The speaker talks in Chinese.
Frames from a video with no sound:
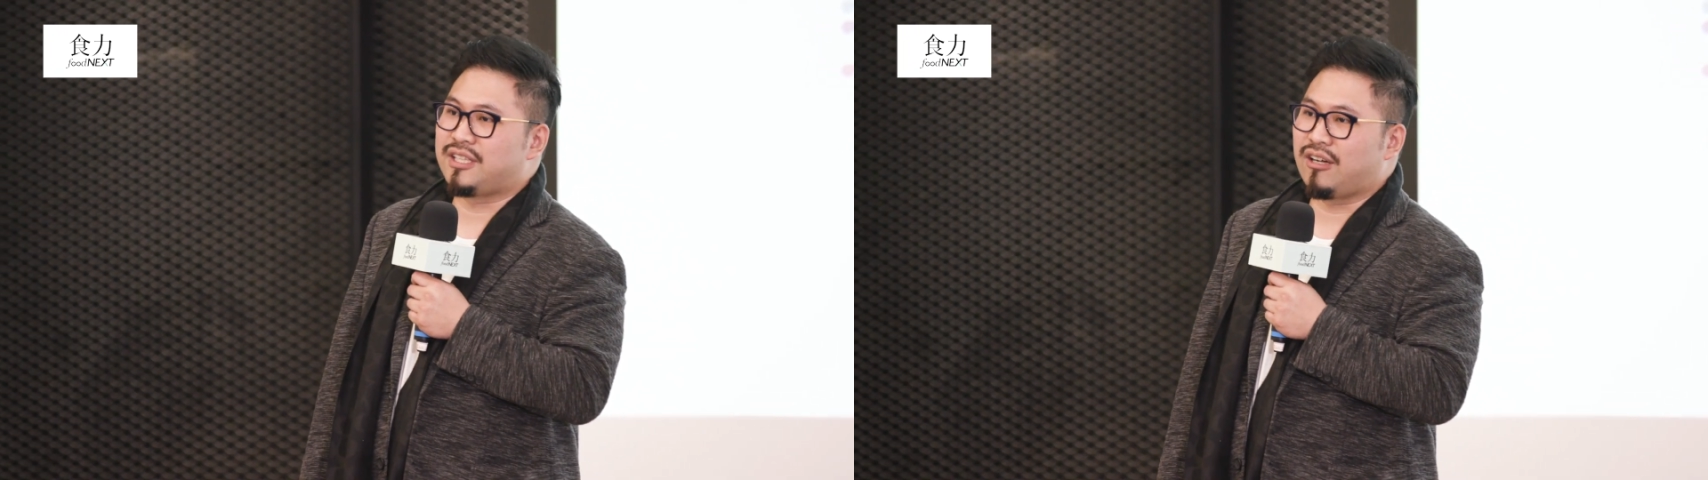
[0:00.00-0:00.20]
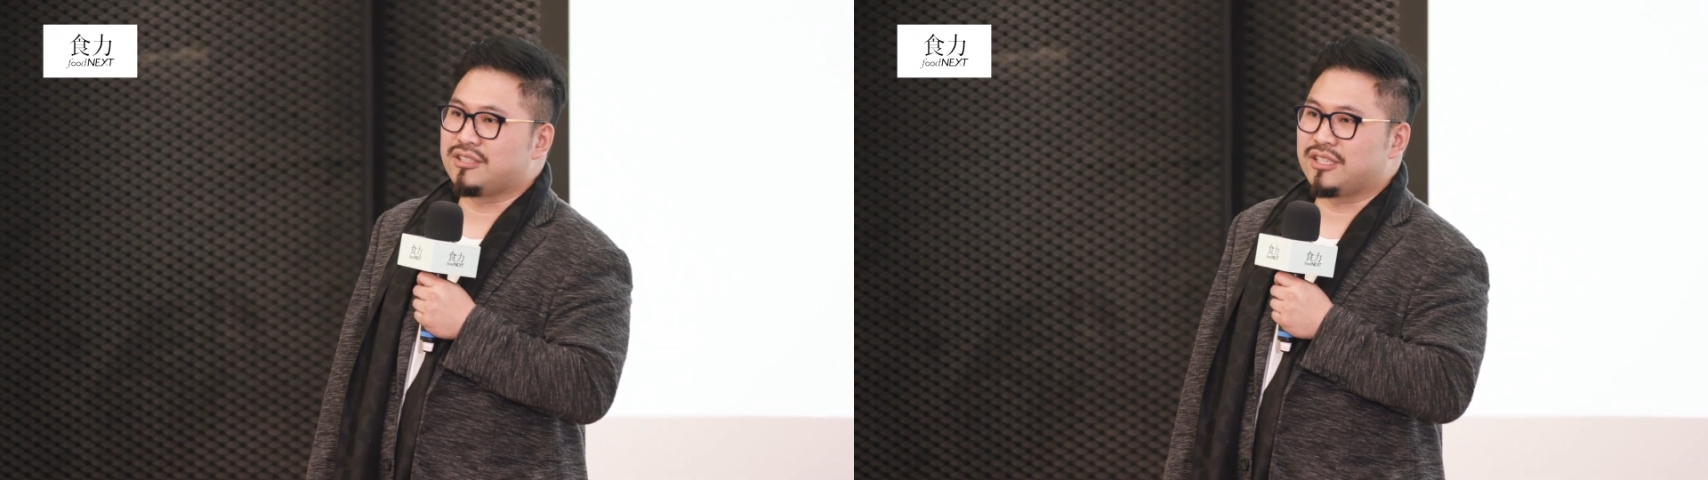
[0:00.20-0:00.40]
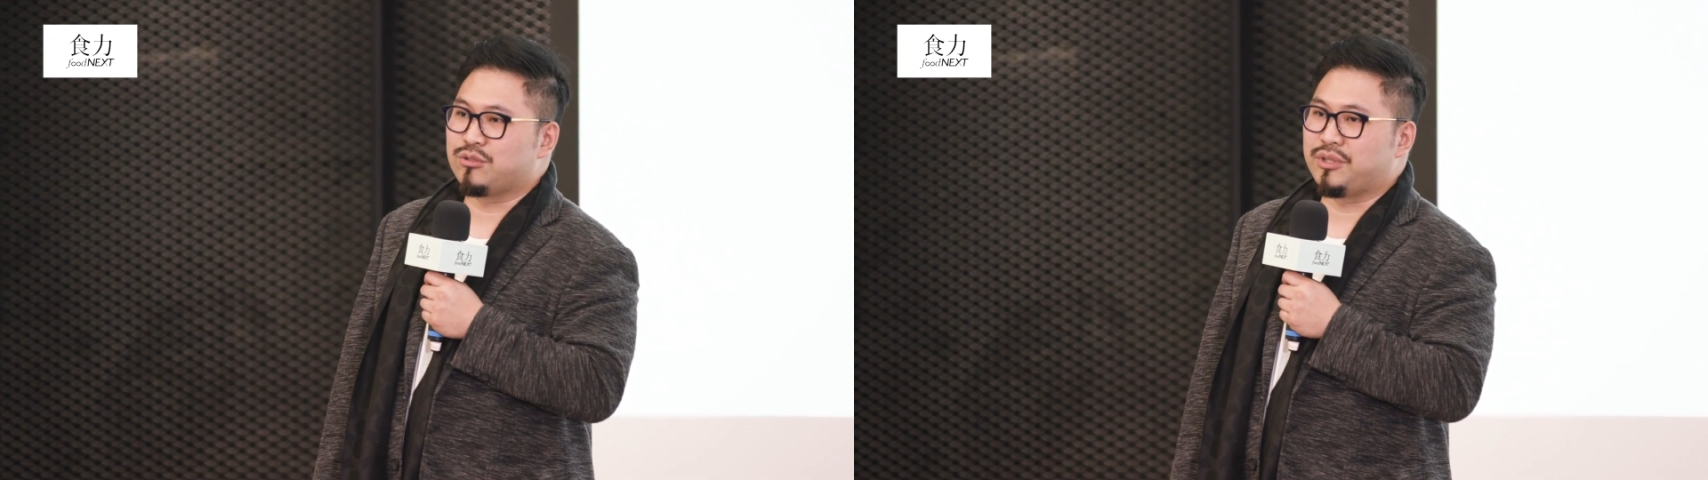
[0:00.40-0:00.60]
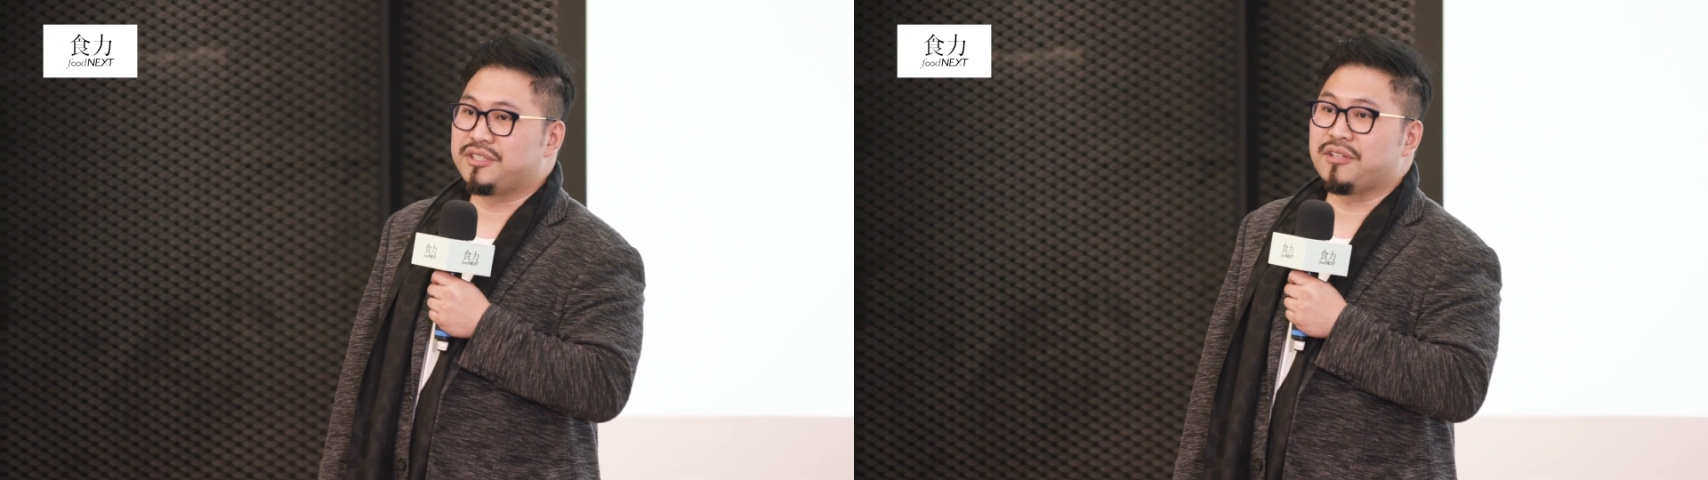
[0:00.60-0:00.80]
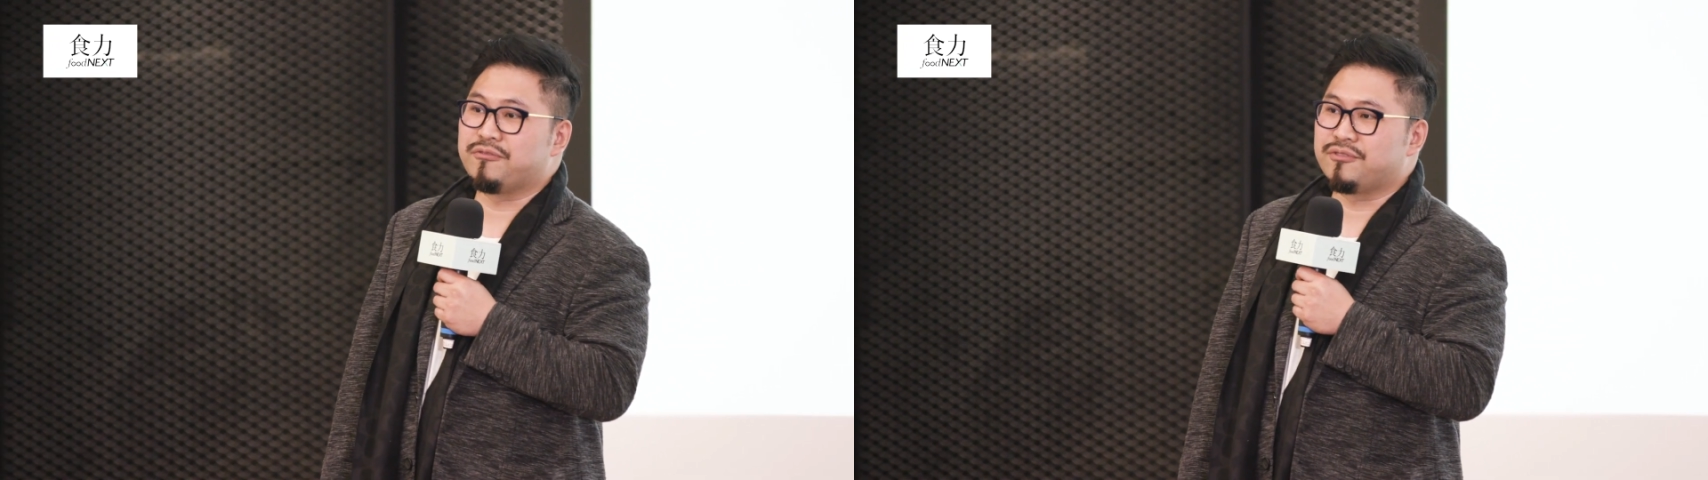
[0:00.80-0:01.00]
到这个所谓
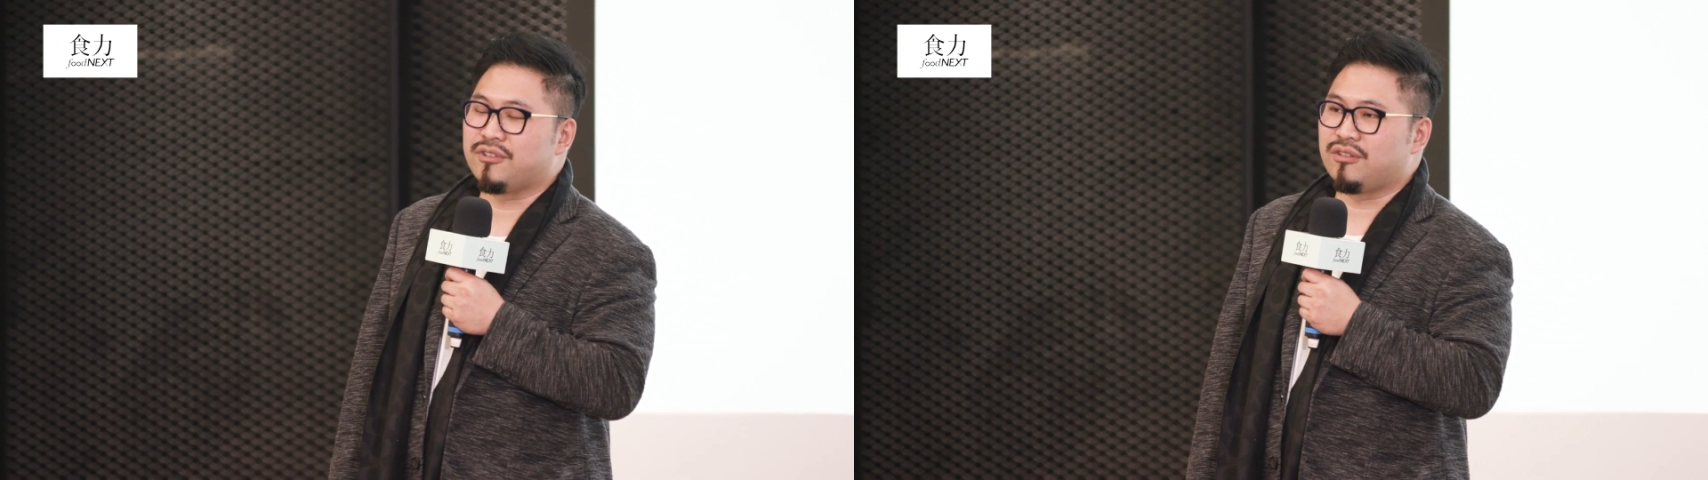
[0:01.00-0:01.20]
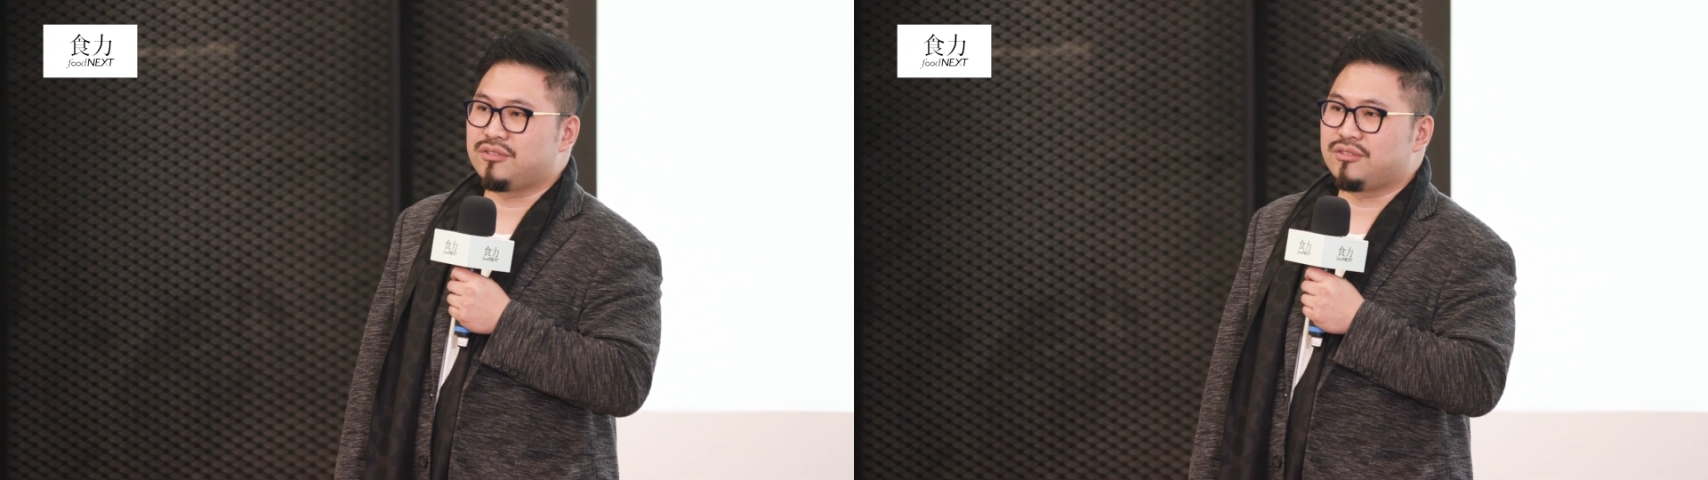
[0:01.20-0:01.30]
政府哦，